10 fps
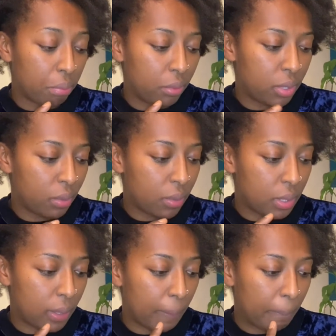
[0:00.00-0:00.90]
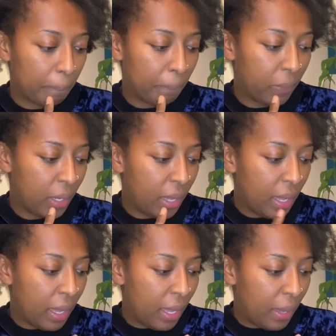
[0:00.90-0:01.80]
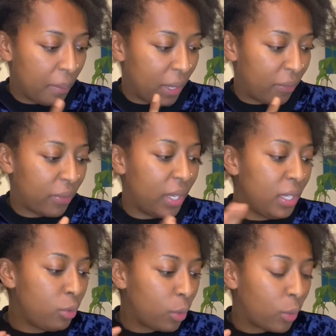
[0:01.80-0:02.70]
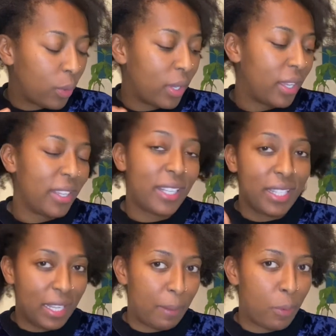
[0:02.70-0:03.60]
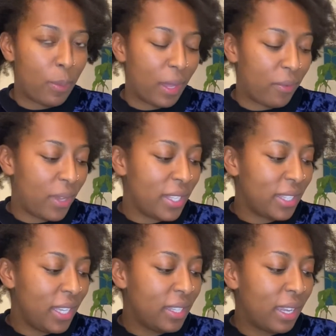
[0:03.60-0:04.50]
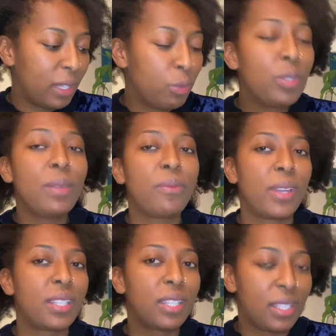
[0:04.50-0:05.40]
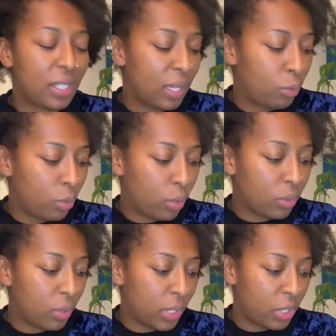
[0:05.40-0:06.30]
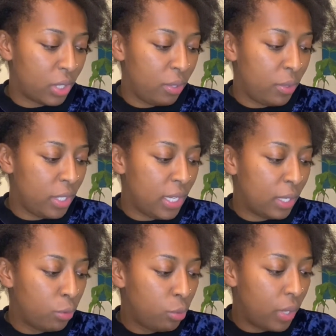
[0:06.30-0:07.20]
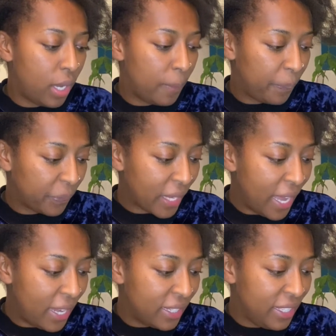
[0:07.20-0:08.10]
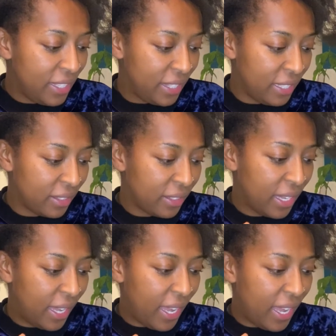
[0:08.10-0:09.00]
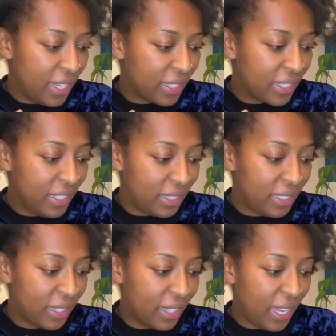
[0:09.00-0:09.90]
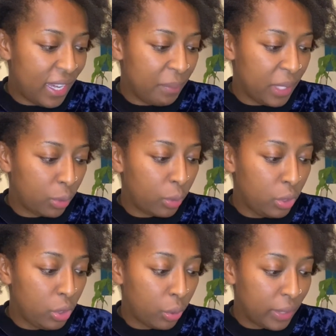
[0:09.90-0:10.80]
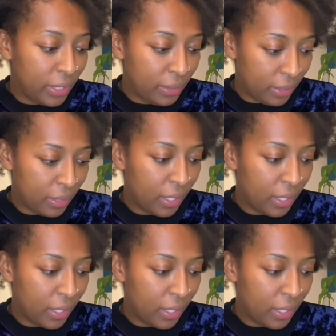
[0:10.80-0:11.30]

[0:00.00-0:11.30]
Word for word: C'est quoi ça Bref, et donc, ça c'est la première phase. Et dans la deuxième phase, qu'est-ce qu'il y a dedans dans les gélules Il y a du L-lysine, L-cytine, l métonionine